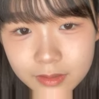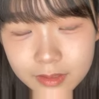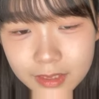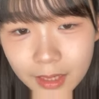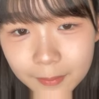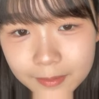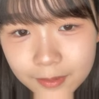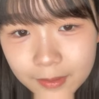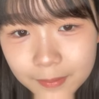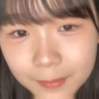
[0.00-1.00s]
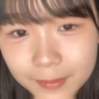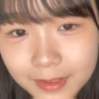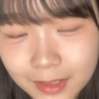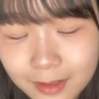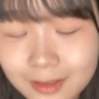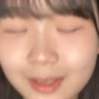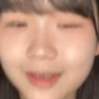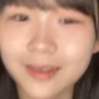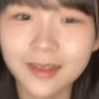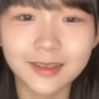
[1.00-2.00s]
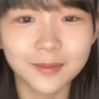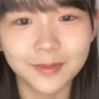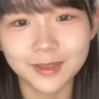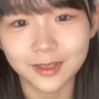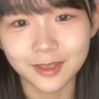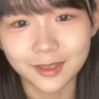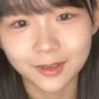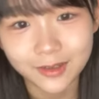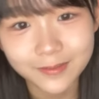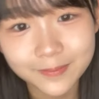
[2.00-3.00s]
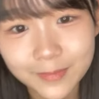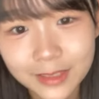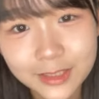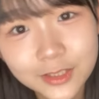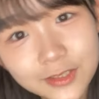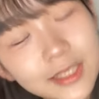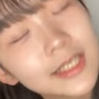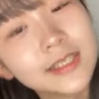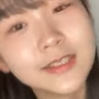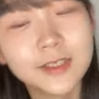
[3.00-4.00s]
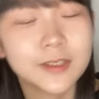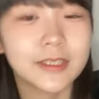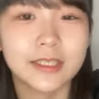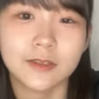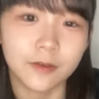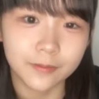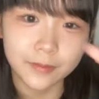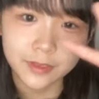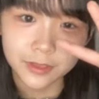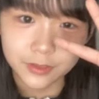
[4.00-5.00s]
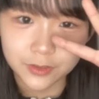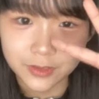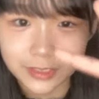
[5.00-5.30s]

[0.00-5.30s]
ちいかまといえばみータなんでなんでみータんなん中二中二そうもうすぐ中